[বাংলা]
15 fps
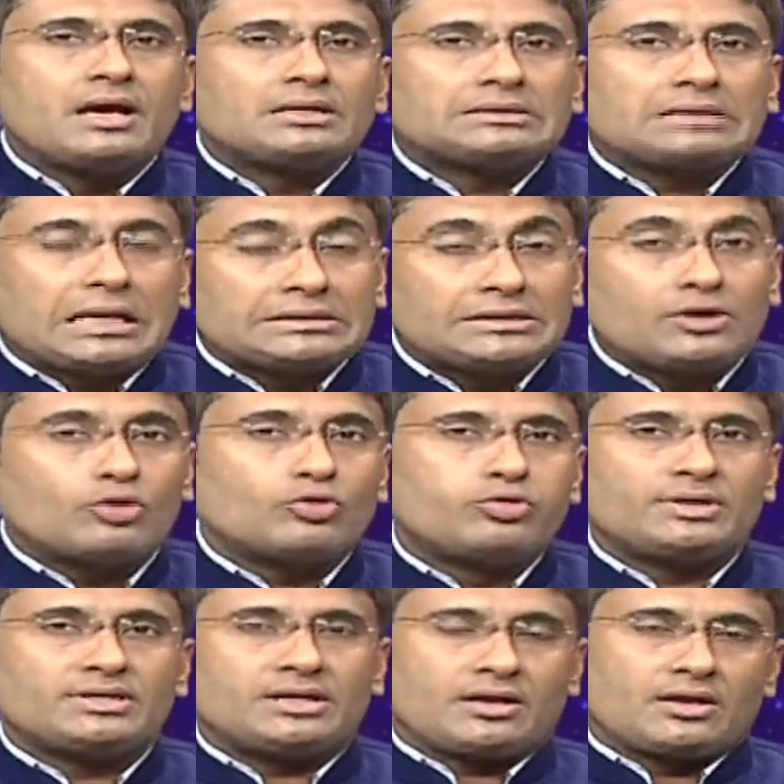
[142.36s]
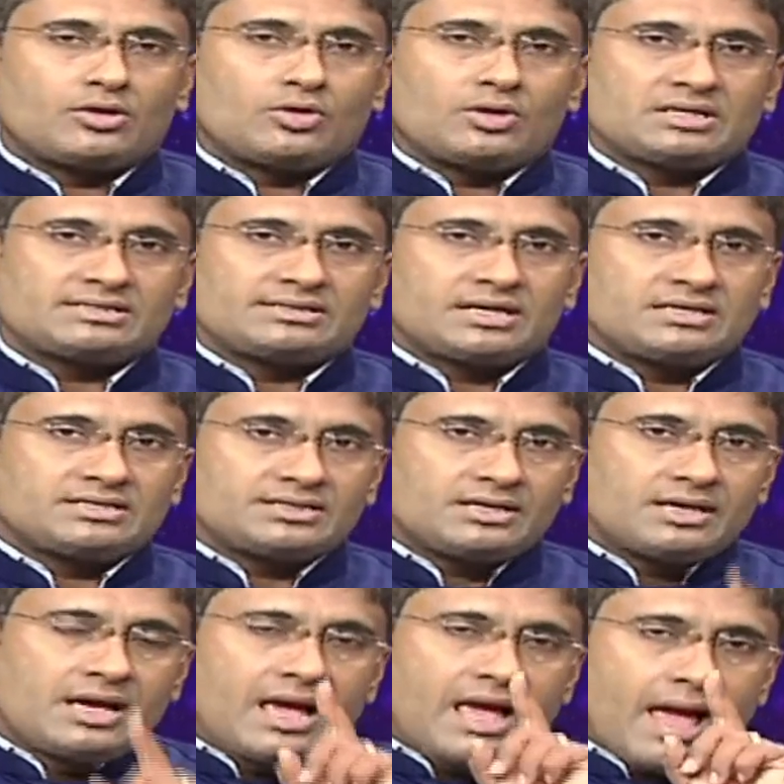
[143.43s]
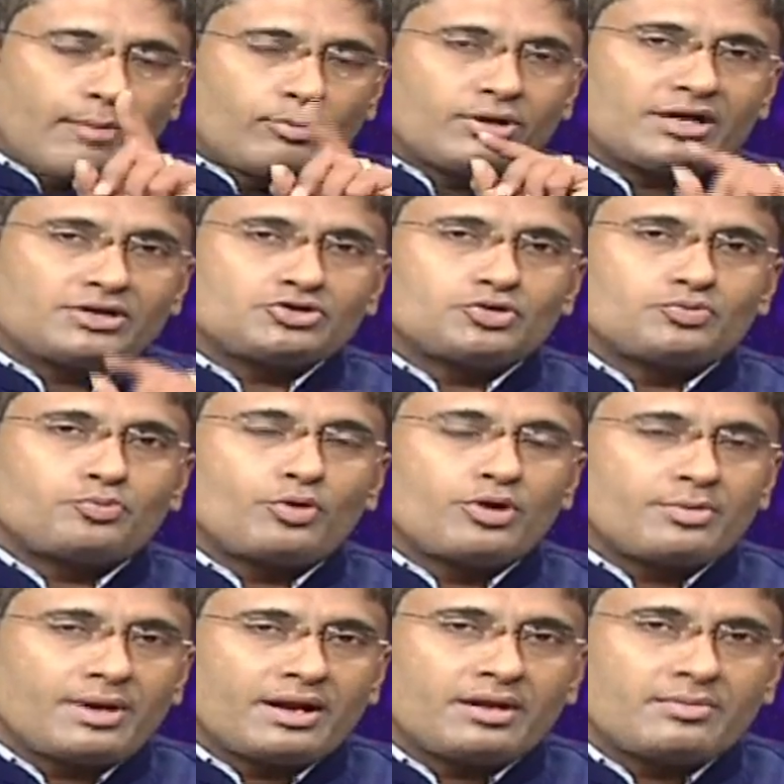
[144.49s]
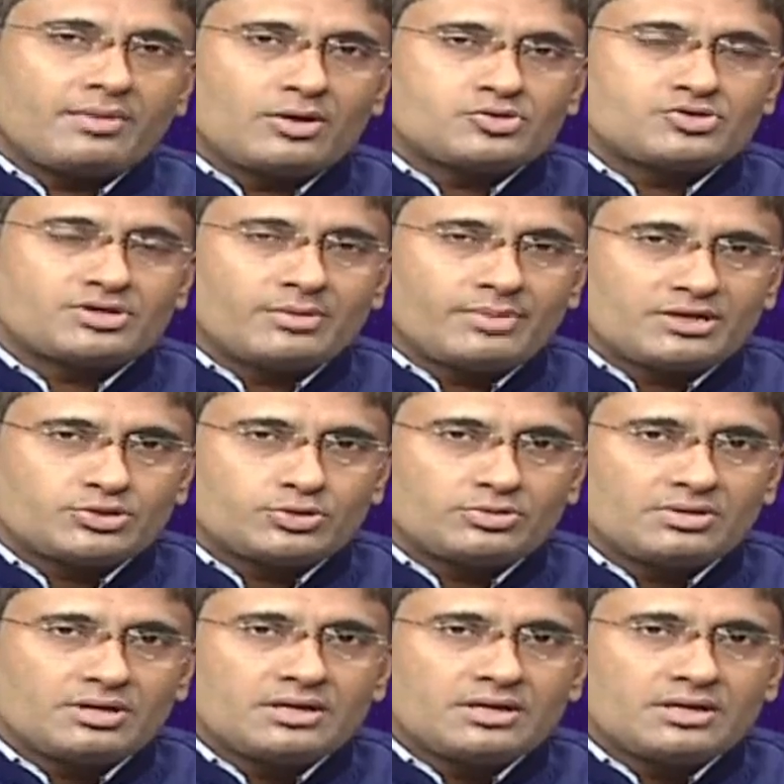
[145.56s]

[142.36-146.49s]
তাদেরও ঘুরে দাঁড়ানোর রাস্তা আছে এমন একজন পরিবারের মানুষকে বাছুন